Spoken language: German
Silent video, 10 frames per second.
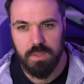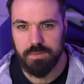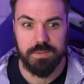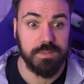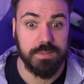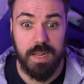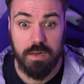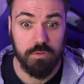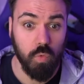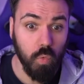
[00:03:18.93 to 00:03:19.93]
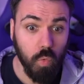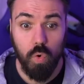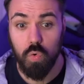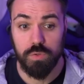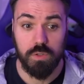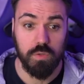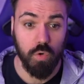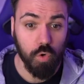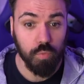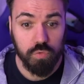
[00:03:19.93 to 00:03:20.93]
das Geld holen und dann
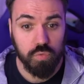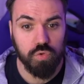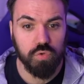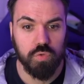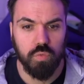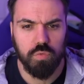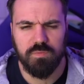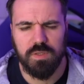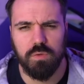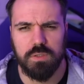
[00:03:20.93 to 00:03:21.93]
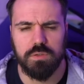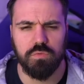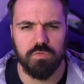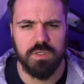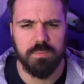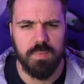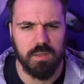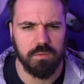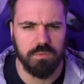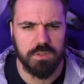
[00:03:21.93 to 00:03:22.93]
nochmal einen Zuschuss holen, wie doch jetzt so viele
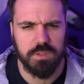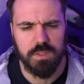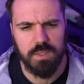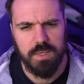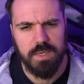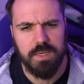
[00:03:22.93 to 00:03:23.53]
machen und sich da